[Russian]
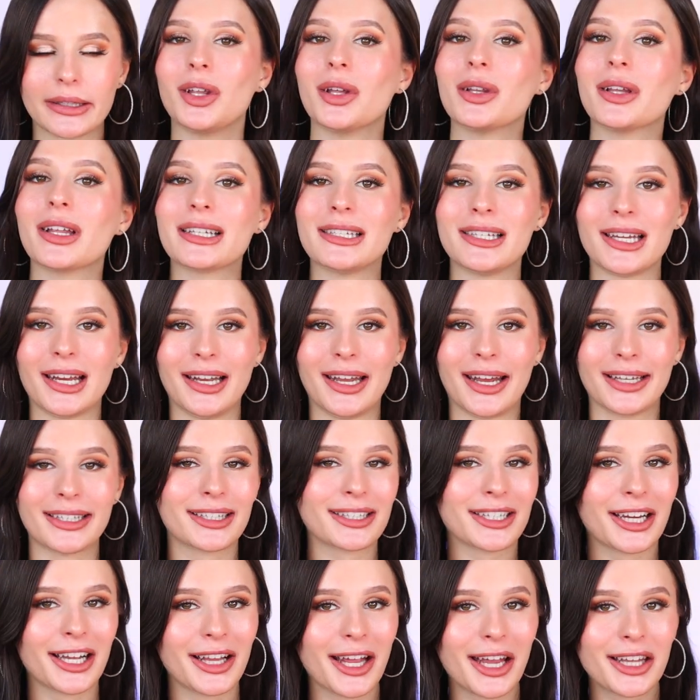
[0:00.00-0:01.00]
Но на деле
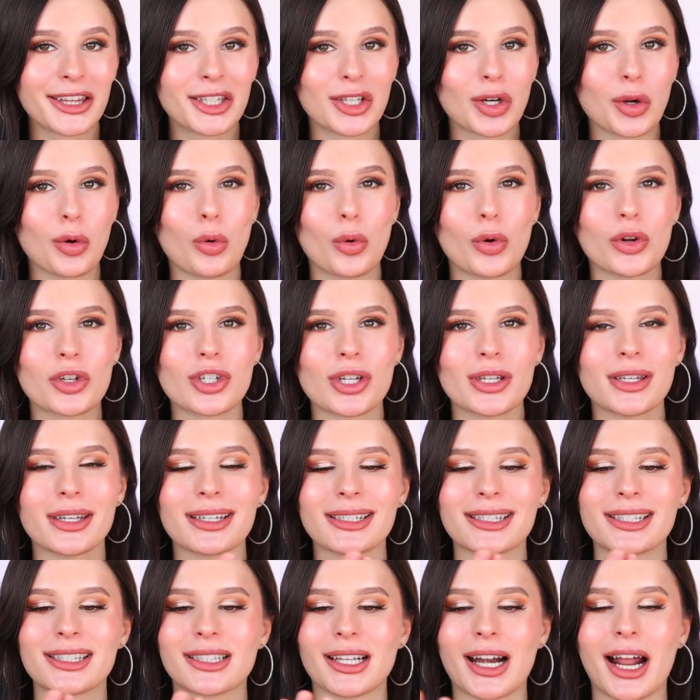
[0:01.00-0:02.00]
этот хайлайтер очень
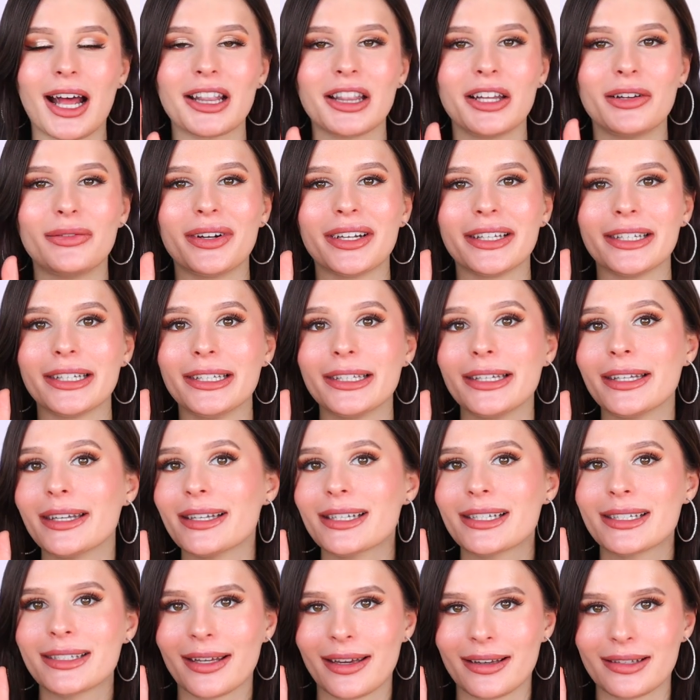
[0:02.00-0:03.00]
странного и
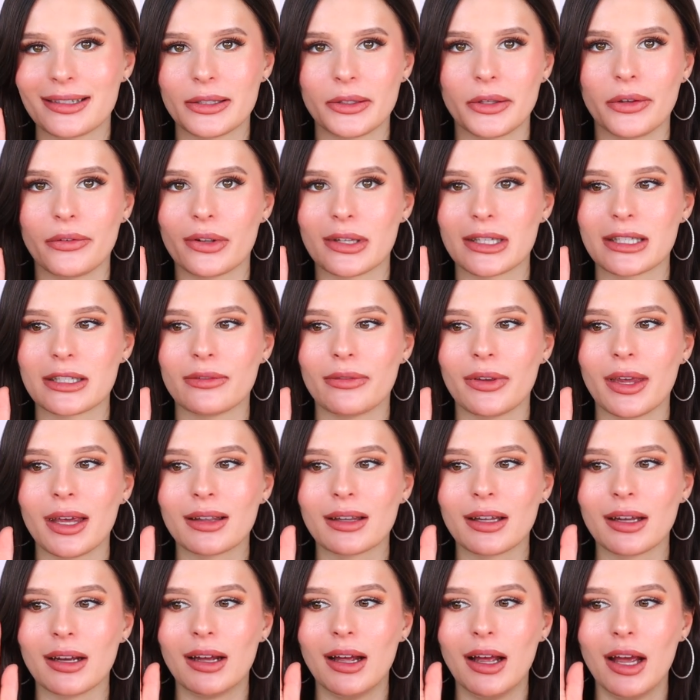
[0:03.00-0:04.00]
неестественного
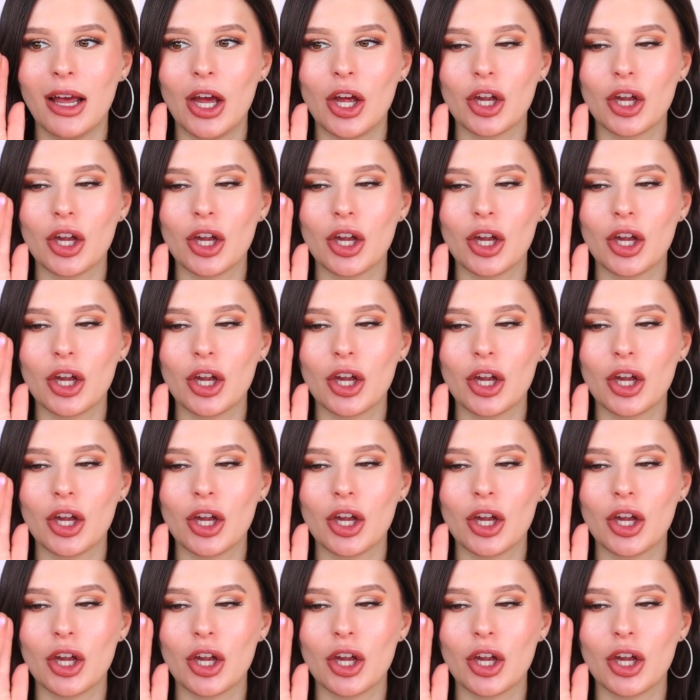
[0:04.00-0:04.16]
цвета,